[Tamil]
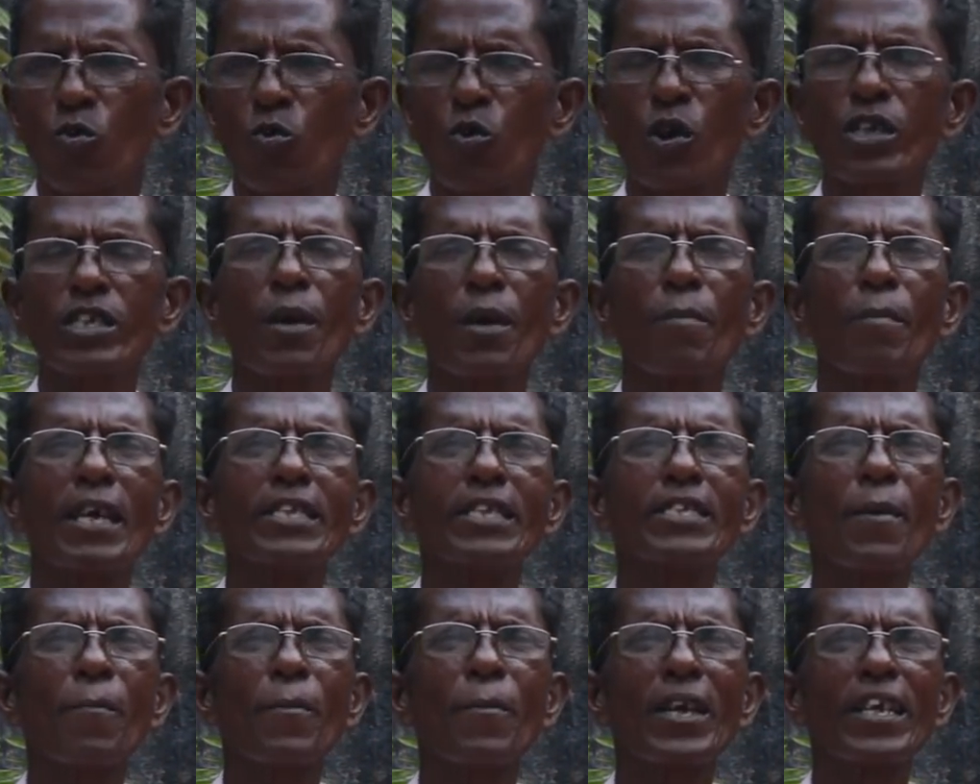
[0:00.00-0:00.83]
கொஞ்சம்
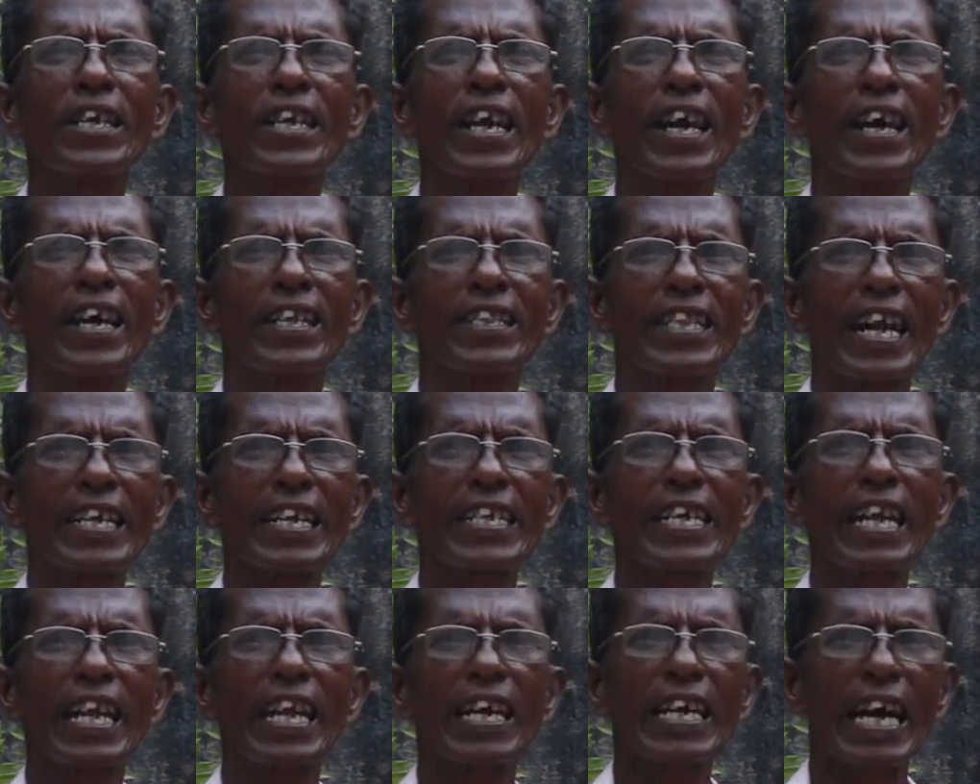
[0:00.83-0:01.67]
மஞ்சப்பொடியை
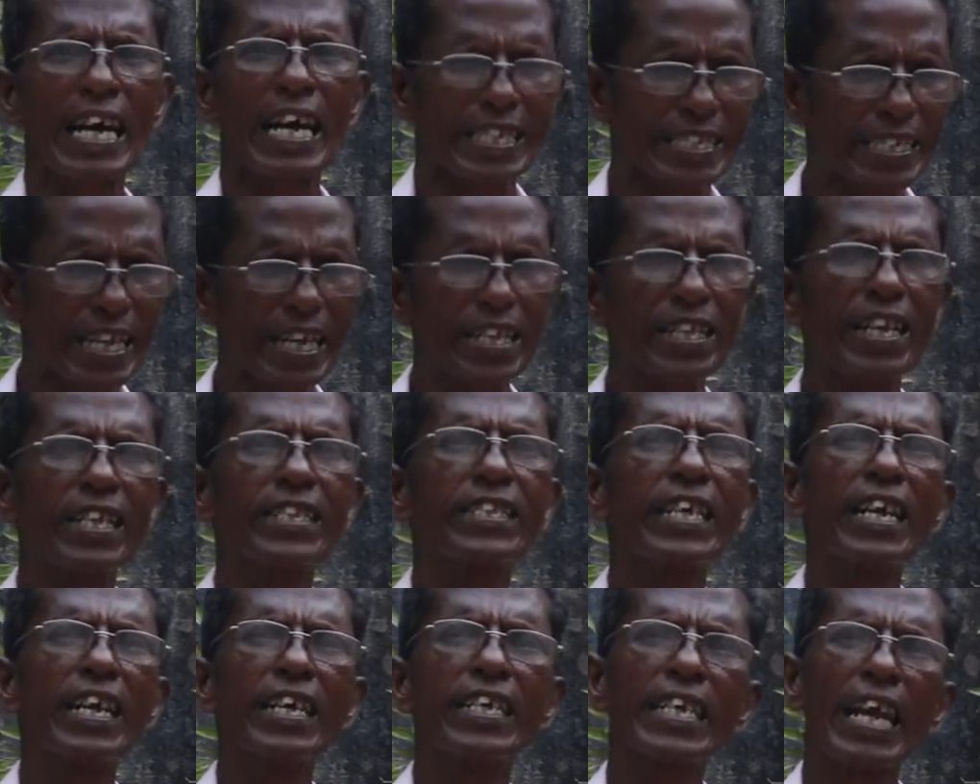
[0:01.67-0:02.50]
தண்ணியில் கரைச்சி
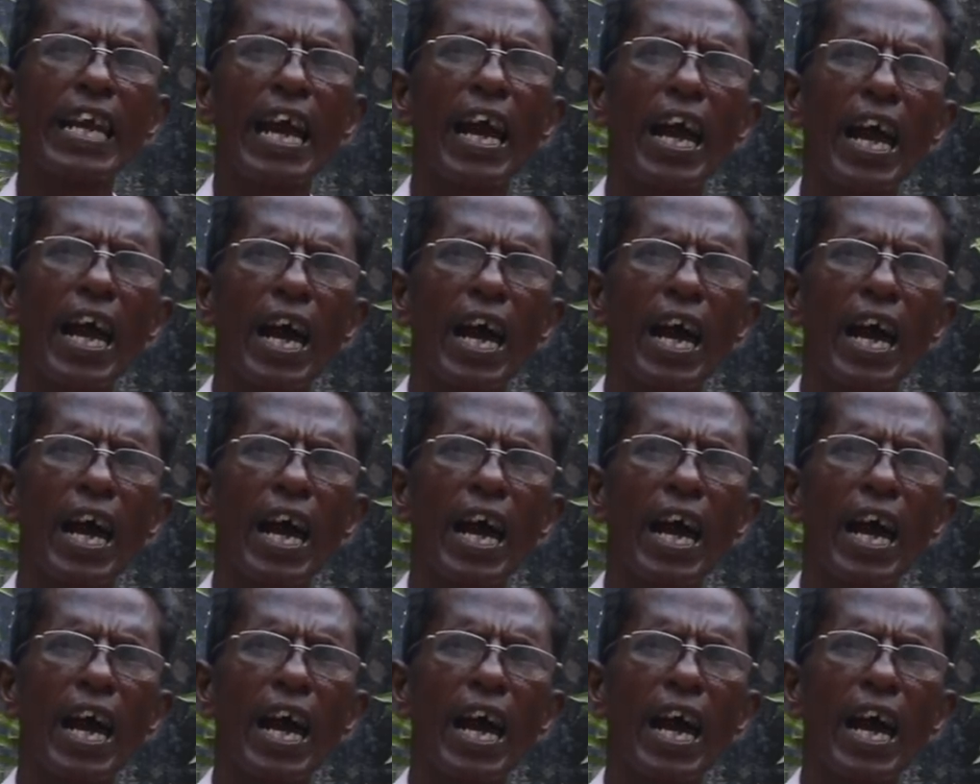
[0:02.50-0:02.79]
அதில் தெளிங்க